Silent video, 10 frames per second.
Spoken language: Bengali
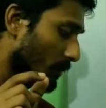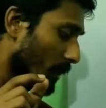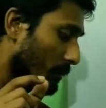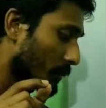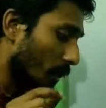
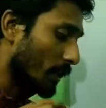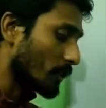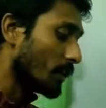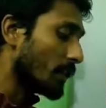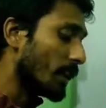সাত মাস হ্যাঁ
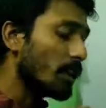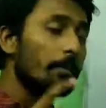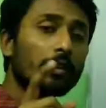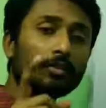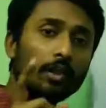তাহলে চার
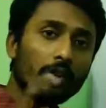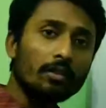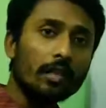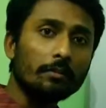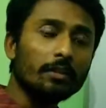হাজার পাঁচশো টাকা
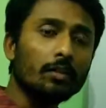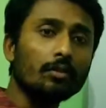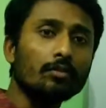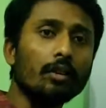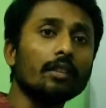করে সাত মাসে
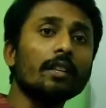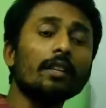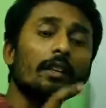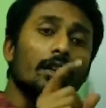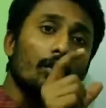খরচ করে তাহলে
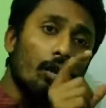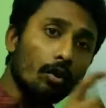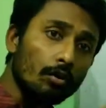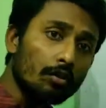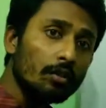কি
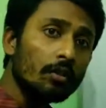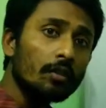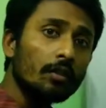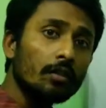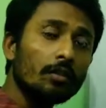খরচ
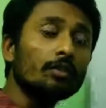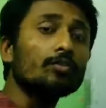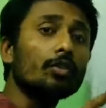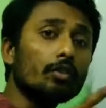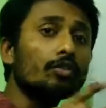
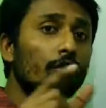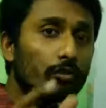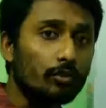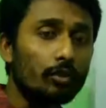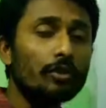যোগ
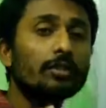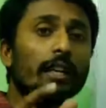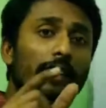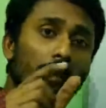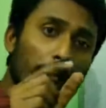সঞ্চয়
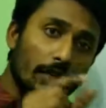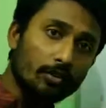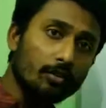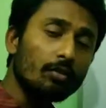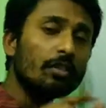চার হাজার
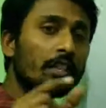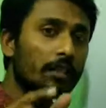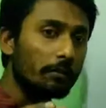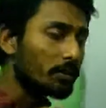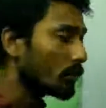পাঁচশো করে
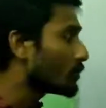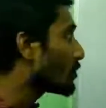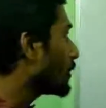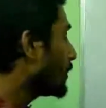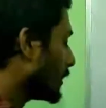সাত মাস খরচ করে